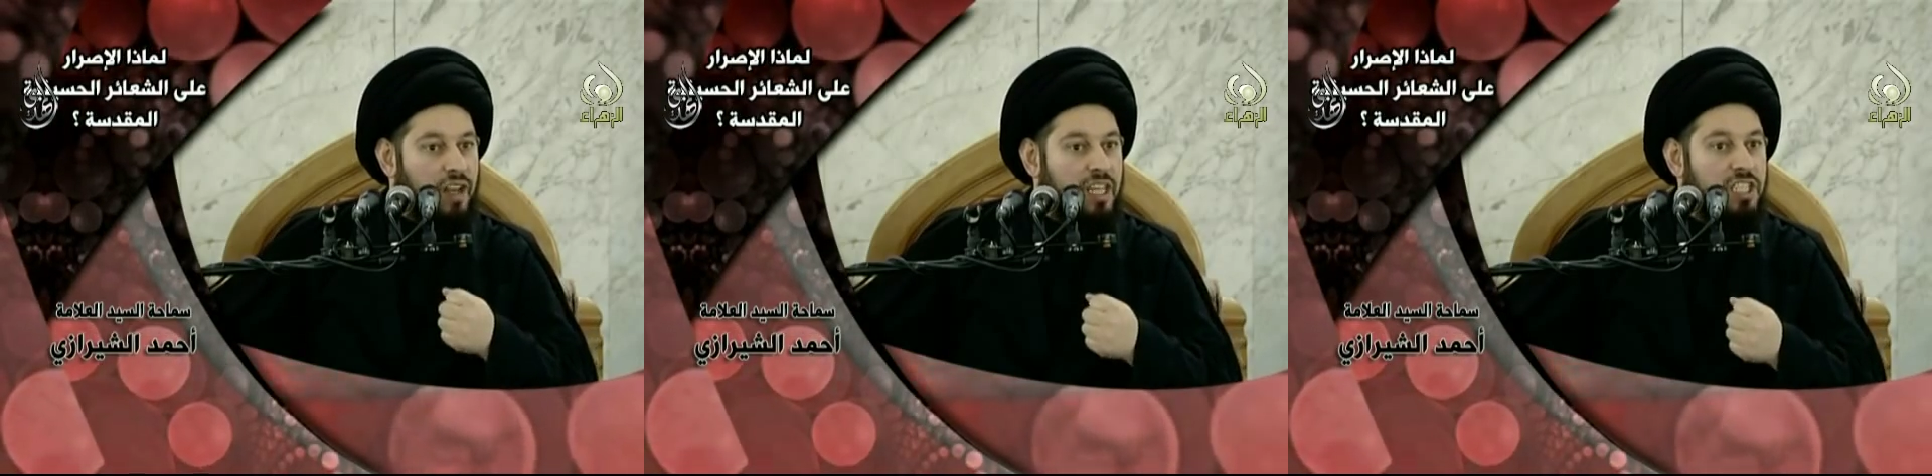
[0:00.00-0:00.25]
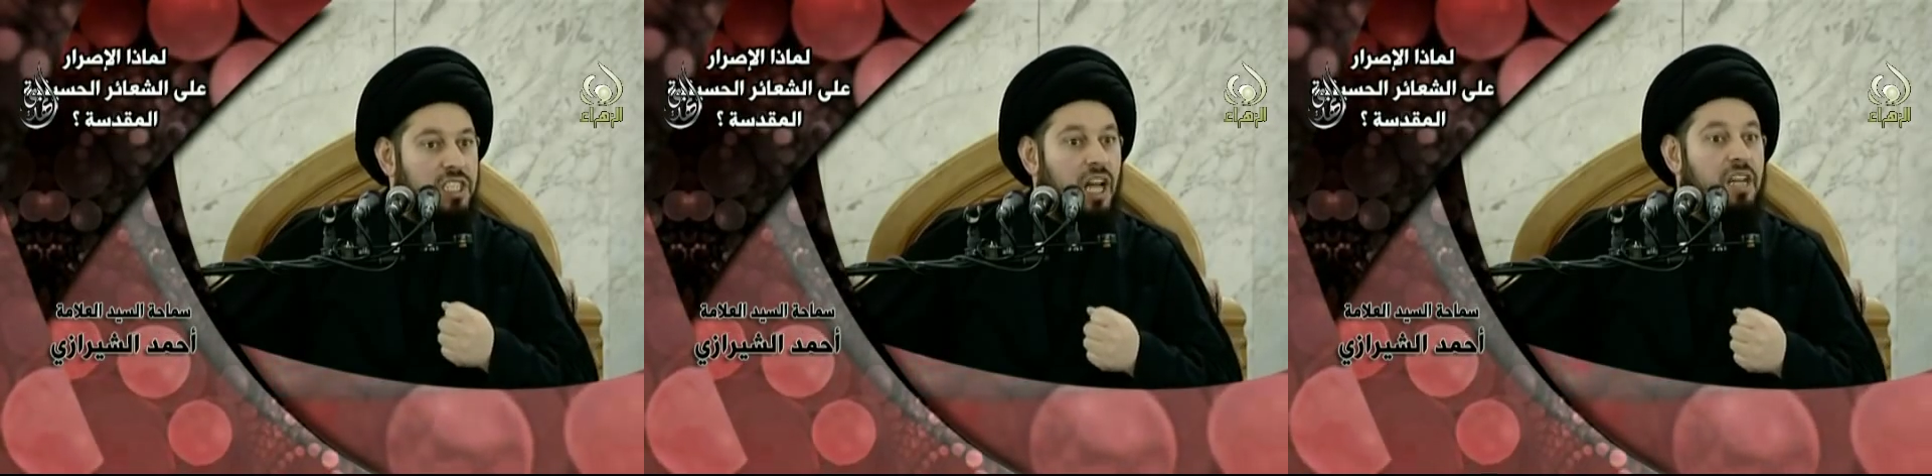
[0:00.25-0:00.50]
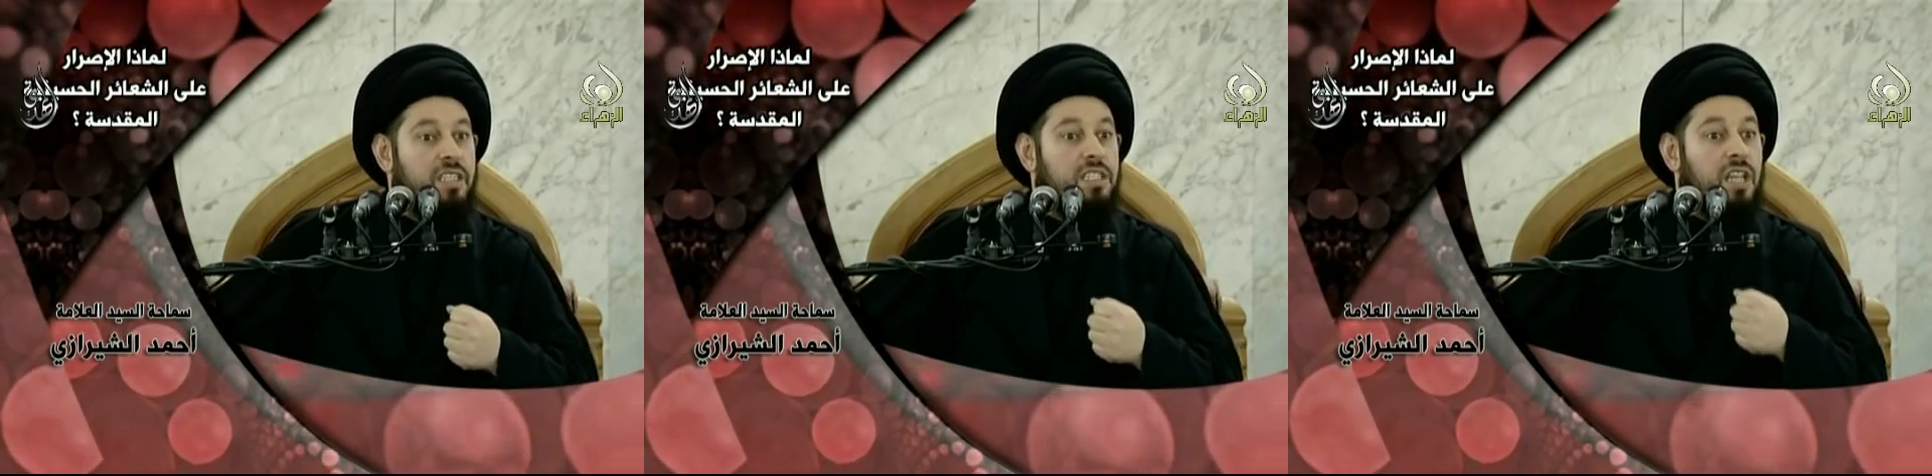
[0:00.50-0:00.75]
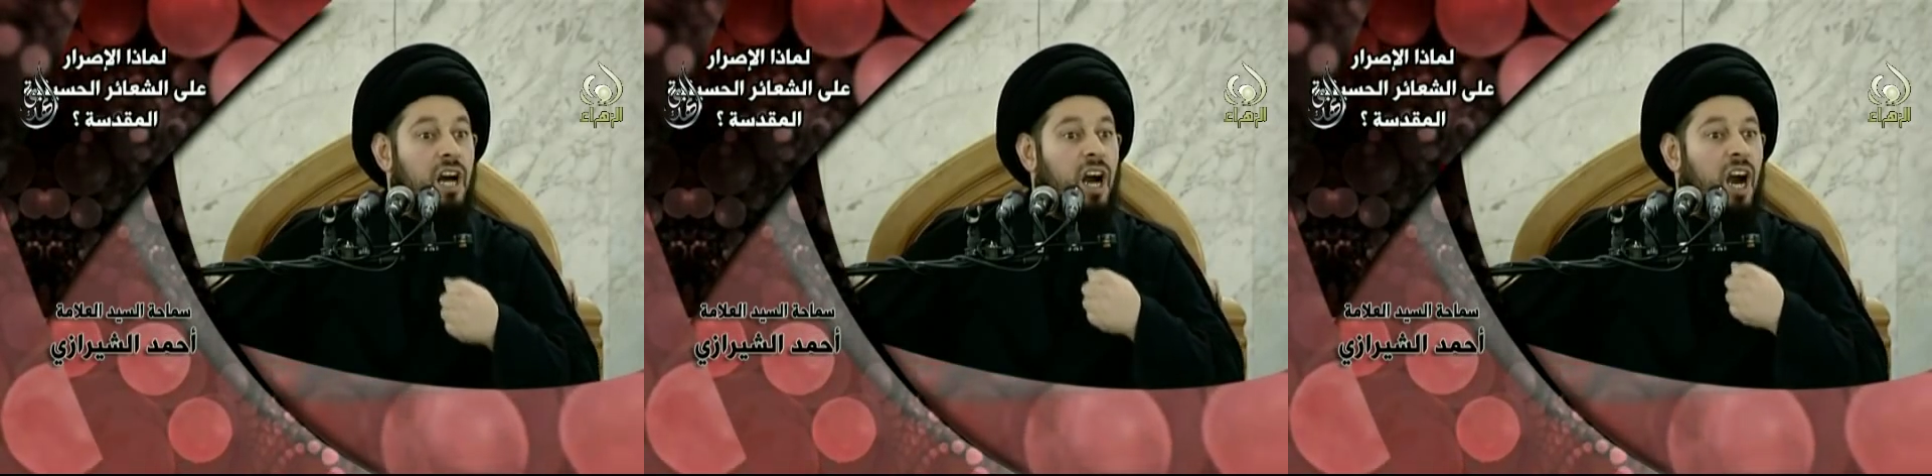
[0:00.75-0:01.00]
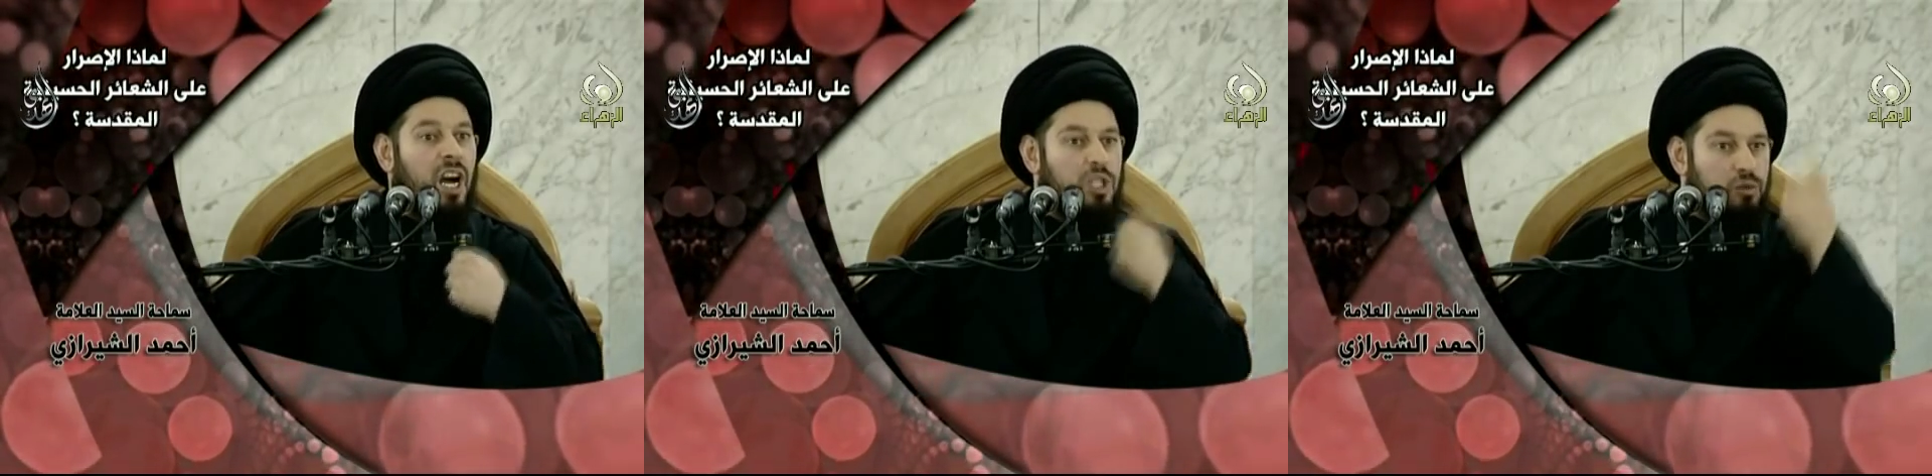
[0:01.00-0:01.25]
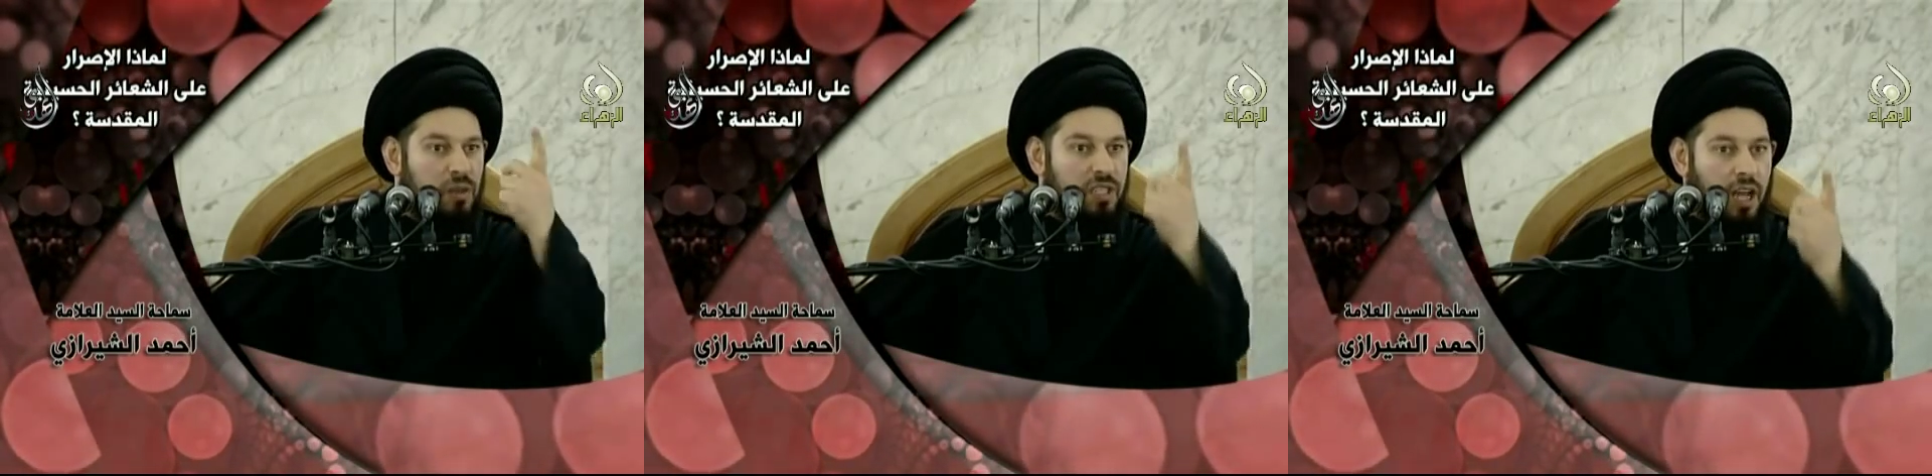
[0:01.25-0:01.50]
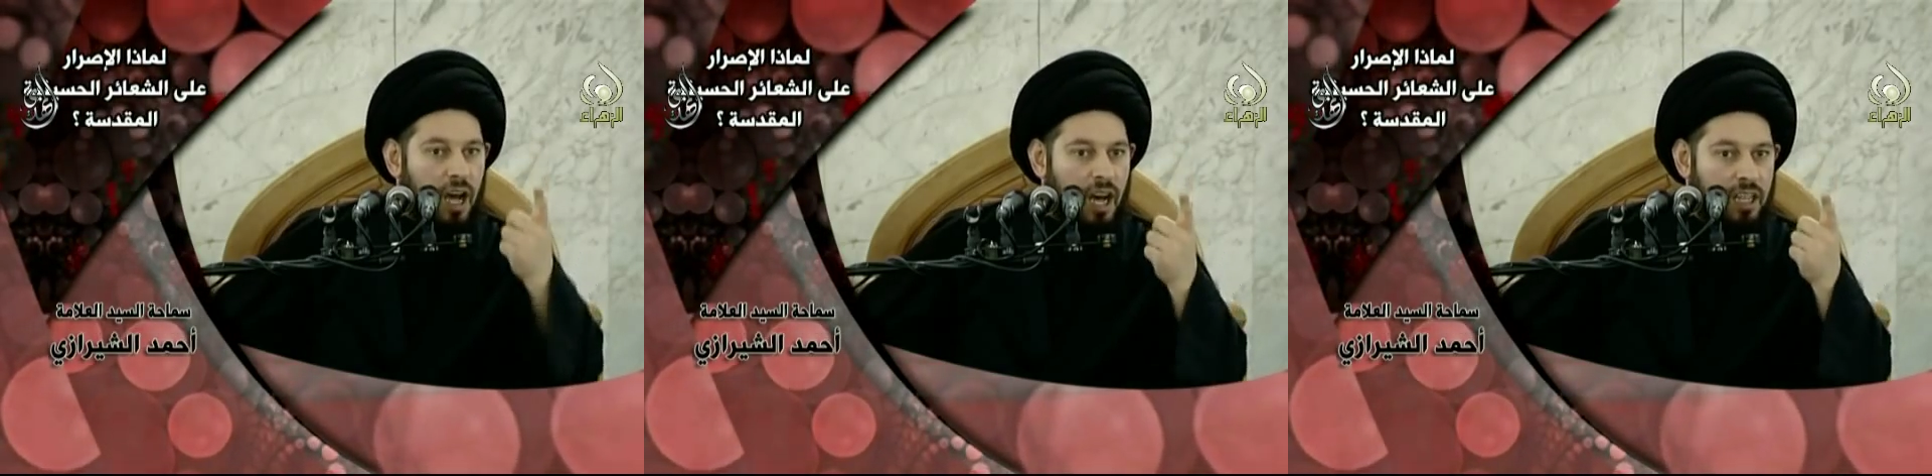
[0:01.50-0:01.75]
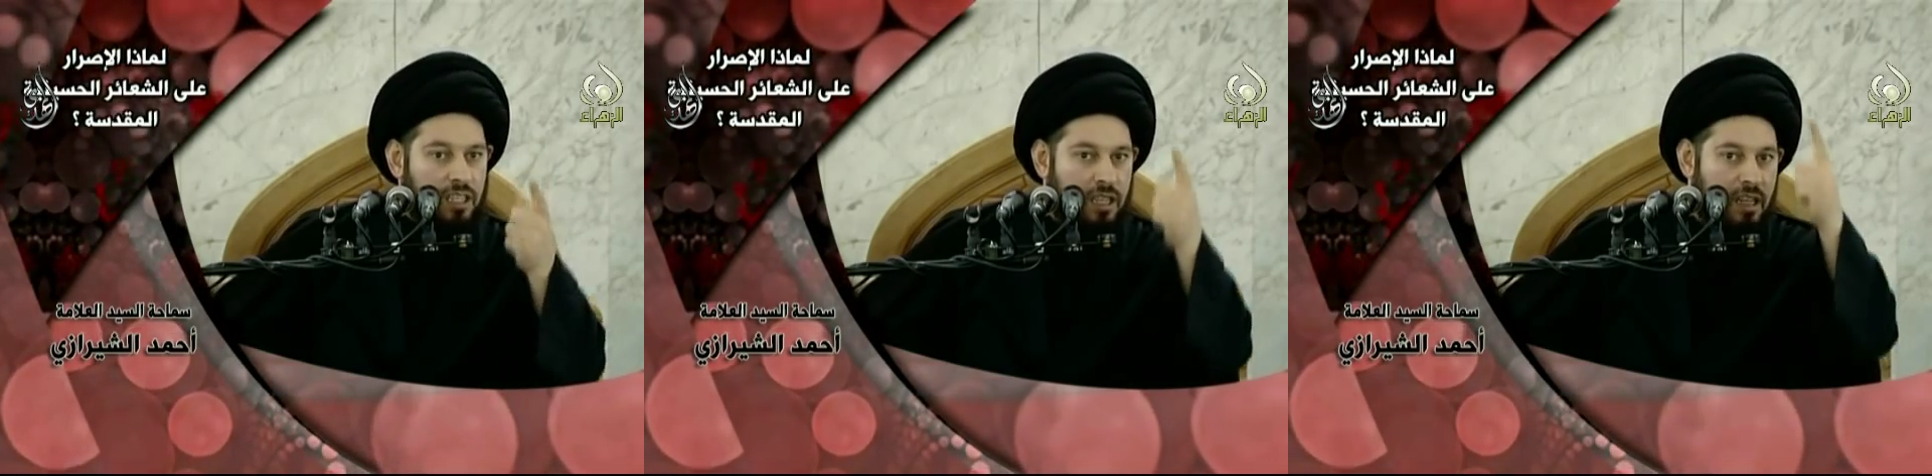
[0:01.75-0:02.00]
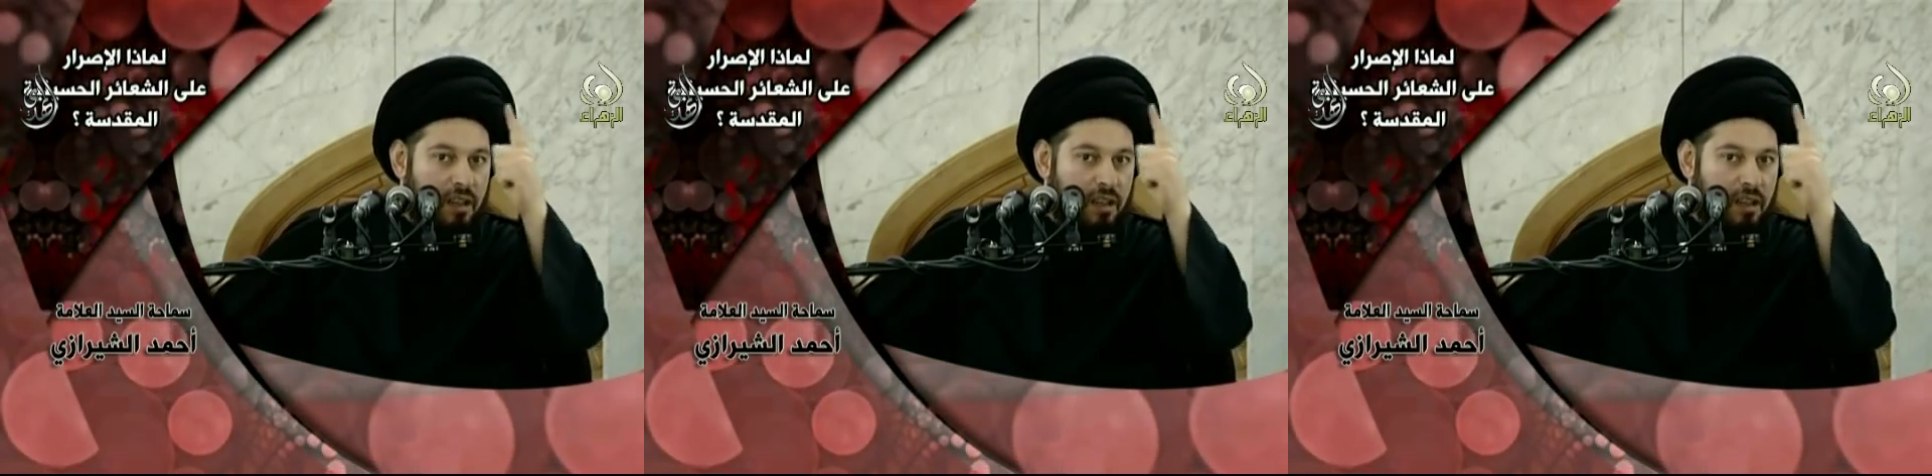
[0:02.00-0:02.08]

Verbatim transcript: الإنسان ساعات وساعات